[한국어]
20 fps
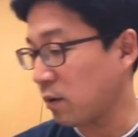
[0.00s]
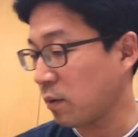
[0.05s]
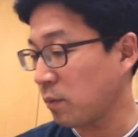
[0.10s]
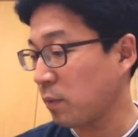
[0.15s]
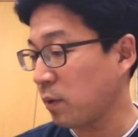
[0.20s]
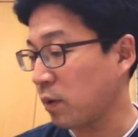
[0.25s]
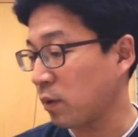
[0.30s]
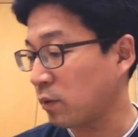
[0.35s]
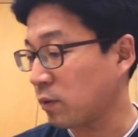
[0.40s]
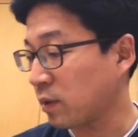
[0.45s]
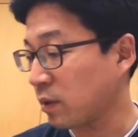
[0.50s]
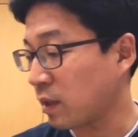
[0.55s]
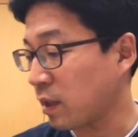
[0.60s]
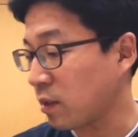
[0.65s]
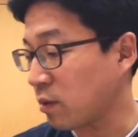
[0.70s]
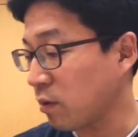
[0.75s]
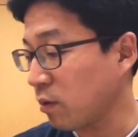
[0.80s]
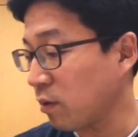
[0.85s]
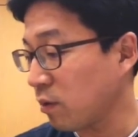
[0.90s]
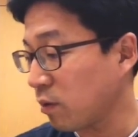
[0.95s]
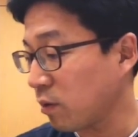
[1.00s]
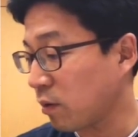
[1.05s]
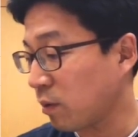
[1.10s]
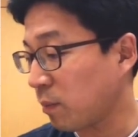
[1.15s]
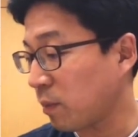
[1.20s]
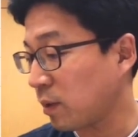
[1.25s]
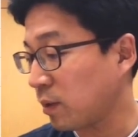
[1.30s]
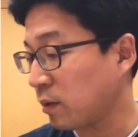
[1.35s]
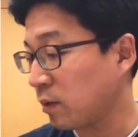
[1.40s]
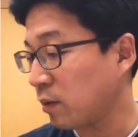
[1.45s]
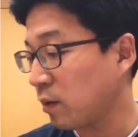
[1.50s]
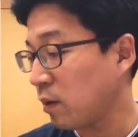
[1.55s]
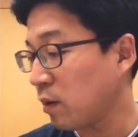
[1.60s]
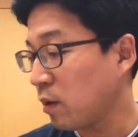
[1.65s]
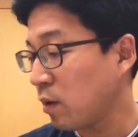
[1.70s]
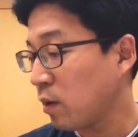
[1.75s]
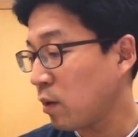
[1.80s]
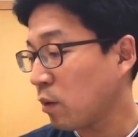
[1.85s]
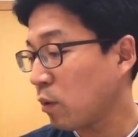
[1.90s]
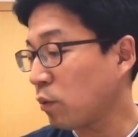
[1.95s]
그러면 어떻게 되죠? 그러면은
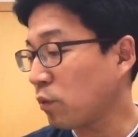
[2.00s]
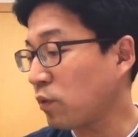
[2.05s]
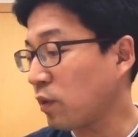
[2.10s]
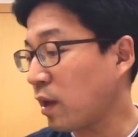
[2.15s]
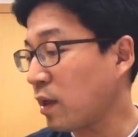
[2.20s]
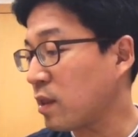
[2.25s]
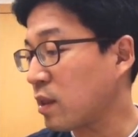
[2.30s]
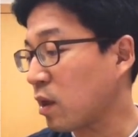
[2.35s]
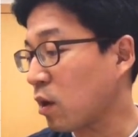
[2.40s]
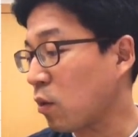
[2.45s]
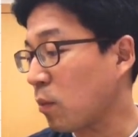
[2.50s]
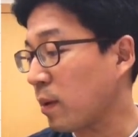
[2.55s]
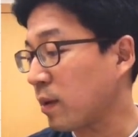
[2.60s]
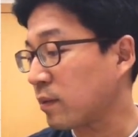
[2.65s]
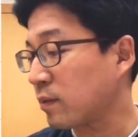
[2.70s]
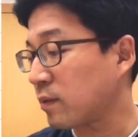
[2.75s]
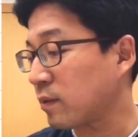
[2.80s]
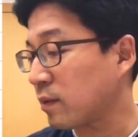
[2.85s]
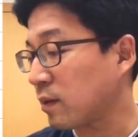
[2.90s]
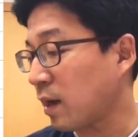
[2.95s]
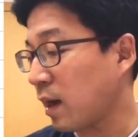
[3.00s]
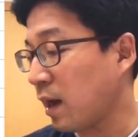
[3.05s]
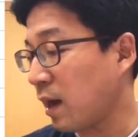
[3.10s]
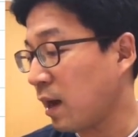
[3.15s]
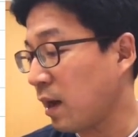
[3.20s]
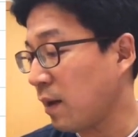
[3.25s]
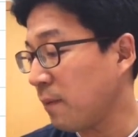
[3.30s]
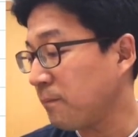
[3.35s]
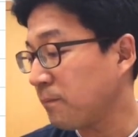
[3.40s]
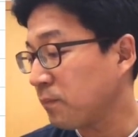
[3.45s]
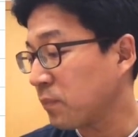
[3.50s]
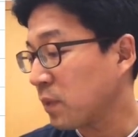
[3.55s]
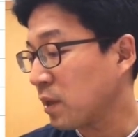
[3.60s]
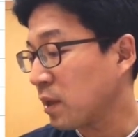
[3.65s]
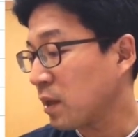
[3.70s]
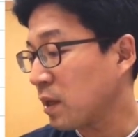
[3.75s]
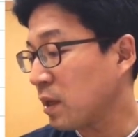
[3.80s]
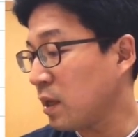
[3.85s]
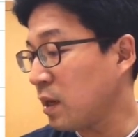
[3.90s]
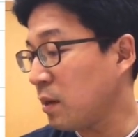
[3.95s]
코사인 제곱 x가
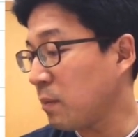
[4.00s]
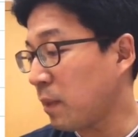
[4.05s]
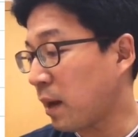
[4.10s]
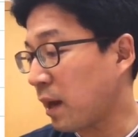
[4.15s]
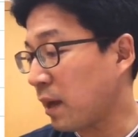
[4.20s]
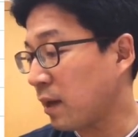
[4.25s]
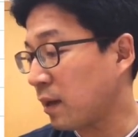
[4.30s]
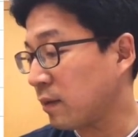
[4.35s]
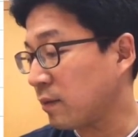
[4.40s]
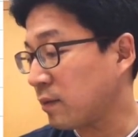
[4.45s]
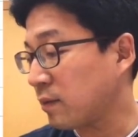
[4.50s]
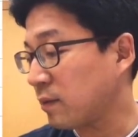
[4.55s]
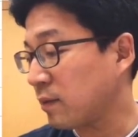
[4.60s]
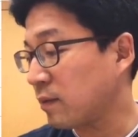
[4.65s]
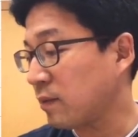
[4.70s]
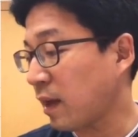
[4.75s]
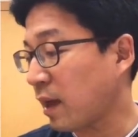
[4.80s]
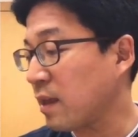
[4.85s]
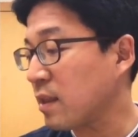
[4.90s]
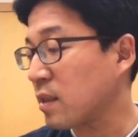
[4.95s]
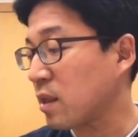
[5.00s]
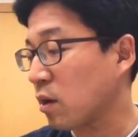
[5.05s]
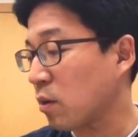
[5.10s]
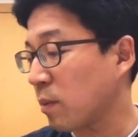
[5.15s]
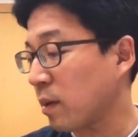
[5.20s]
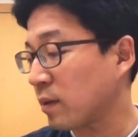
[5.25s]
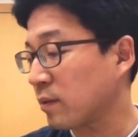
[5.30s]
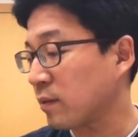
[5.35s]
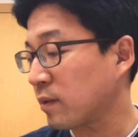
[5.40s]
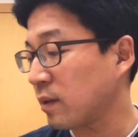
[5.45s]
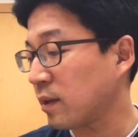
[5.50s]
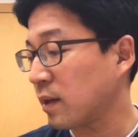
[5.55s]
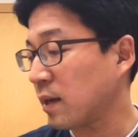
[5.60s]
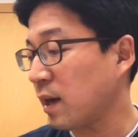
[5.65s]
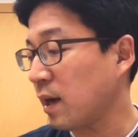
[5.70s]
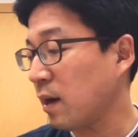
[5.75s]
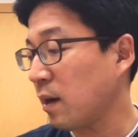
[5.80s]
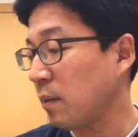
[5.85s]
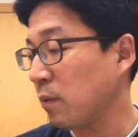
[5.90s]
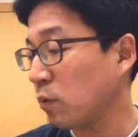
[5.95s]
1 마이너스 사인 제곱
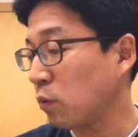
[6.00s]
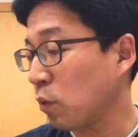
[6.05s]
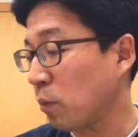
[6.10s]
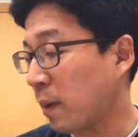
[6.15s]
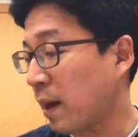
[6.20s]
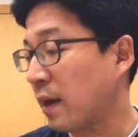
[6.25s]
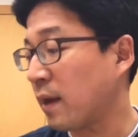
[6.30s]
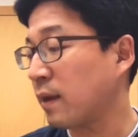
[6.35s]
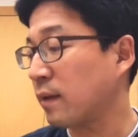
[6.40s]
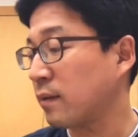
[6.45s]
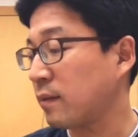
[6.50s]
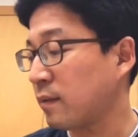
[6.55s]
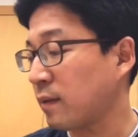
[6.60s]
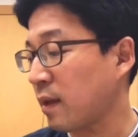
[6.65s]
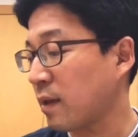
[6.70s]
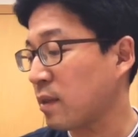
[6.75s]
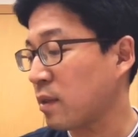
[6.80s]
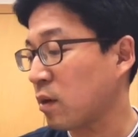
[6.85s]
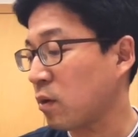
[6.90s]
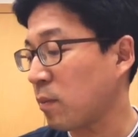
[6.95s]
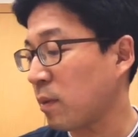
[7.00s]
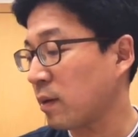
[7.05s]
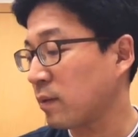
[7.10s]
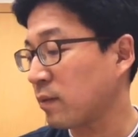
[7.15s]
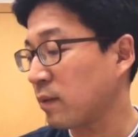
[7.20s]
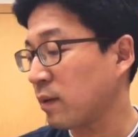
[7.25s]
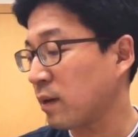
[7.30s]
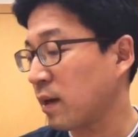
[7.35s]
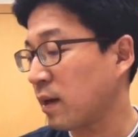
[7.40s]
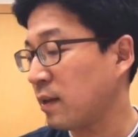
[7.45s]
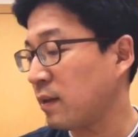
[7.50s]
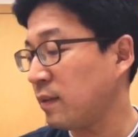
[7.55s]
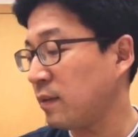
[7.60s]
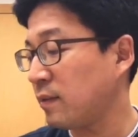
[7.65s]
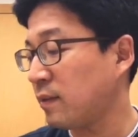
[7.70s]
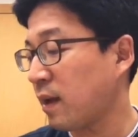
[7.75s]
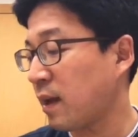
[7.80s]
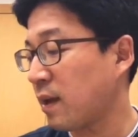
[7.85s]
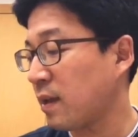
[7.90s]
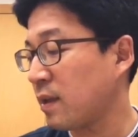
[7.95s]
x니까 또 마이너스 사인 제곱 x니까 2
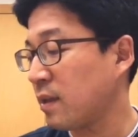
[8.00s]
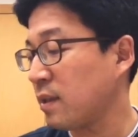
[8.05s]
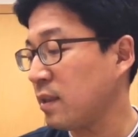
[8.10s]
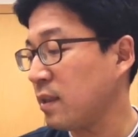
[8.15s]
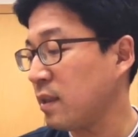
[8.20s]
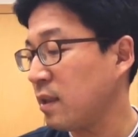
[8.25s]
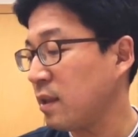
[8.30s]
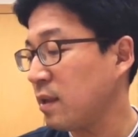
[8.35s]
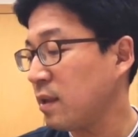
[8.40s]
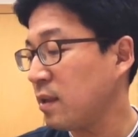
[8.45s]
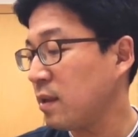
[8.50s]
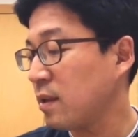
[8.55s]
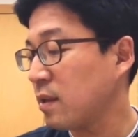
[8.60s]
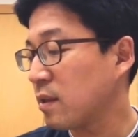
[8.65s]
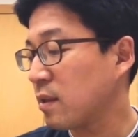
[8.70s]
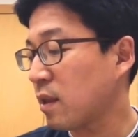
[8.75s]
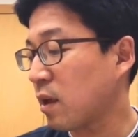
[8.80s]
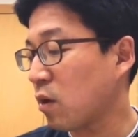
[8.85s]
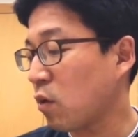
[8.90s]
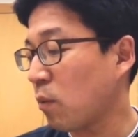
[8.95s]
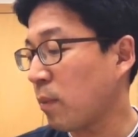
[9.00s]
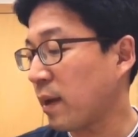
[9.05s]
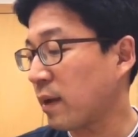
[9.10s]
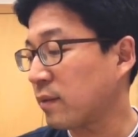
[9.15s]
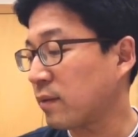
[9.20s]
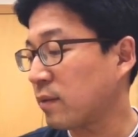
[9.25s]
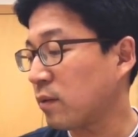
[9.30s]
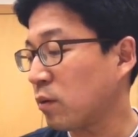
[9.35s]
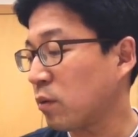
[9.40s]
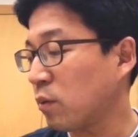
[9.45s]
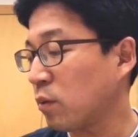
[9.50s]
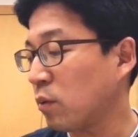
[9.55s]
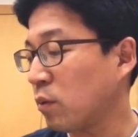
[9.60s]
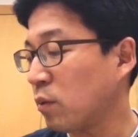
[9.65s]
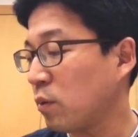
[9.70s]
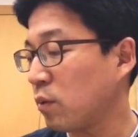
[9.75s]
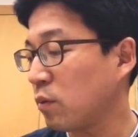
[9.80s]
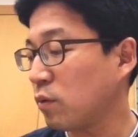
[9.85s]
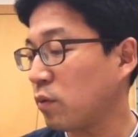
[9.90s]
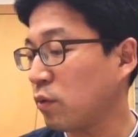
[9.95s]
사인 제곱
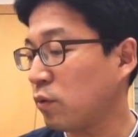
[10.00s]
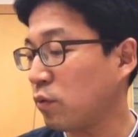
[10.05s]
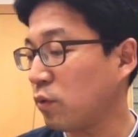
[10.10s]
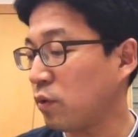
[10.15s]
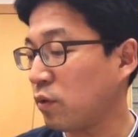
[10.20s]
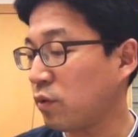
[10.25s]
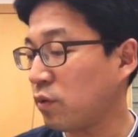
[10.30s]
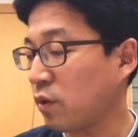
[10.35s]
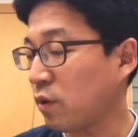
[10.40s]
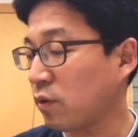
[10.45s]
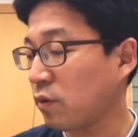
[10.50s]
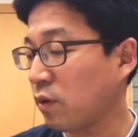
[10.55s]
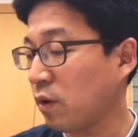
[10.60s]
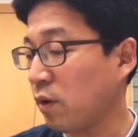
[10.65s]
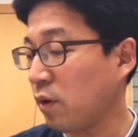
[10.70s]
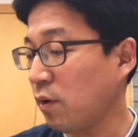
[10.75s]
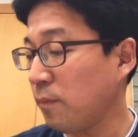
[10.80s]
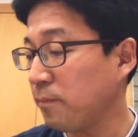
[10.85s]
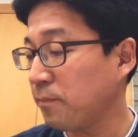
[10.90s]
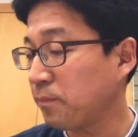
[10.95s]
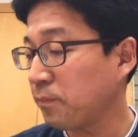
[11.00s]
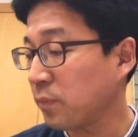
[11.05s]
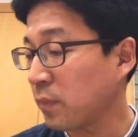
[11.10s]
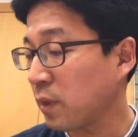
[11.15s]
x로 쓸 수 있어서